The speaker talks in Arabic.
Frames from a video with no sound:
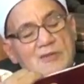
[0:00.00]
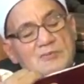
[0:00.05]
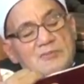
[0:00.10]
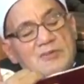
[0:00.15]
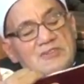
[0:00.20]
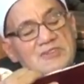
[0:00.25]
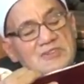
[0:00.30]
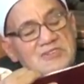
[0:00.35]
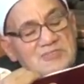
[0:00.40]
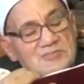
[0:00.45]

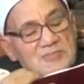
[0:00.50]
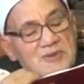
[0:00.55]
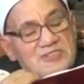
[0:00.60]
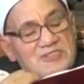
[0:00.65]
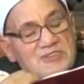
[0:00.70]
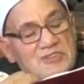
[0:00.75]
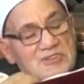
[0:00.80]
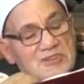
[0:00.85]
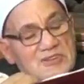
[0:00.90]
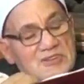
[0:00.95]

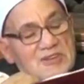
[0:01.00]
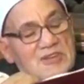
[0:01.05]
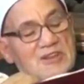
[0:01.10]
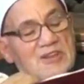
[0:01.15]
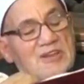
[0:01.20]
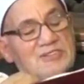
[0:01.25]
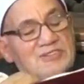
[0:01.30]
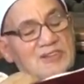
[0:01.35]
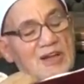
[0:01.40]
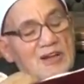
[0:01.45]
بالنسبة
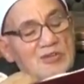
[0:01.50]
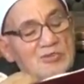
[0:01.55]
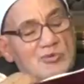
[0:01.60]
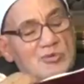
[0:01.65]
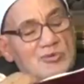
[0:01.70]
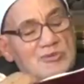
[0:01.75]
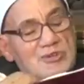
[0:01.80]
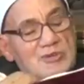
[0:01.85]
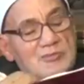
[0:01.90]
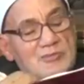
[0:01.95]
إلى
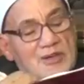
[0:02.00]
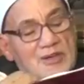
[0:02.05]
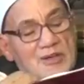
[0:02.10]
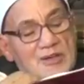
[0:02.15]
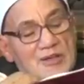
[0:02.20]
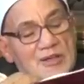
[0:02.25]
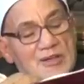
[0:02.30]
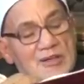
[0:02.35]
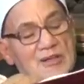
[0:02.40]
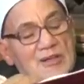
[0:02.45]
تحقق
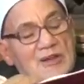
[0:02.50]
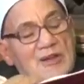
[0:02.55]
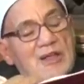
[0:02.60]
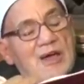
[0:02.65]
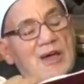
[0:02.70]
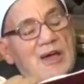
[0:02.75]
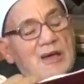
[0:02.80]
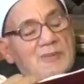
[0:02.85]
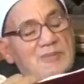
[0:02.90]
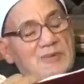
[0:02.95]
ما
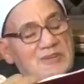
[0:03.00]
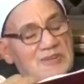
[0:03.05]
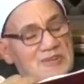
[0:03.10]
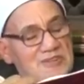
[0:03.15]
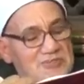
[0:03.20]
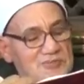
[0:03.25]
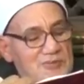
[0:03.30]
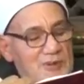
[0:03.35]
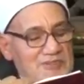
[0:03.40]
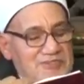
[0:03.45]
لا
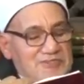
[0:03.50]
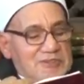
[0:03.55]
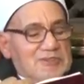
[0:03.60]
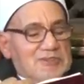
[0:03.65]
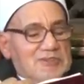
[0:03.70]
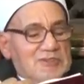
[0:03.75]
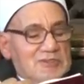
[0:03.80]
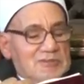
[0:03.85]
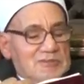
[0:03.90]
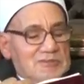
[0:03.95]
بالنسبة
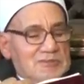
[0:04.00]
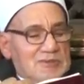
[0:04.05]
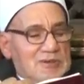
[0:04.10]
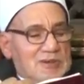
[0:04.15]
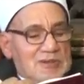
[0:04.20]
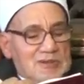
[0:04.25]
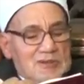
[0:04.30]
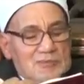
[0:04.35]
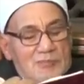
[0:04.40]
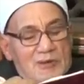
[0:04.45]

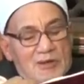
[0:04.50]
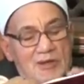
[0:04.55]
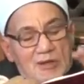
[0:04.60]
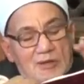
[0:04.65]
يعني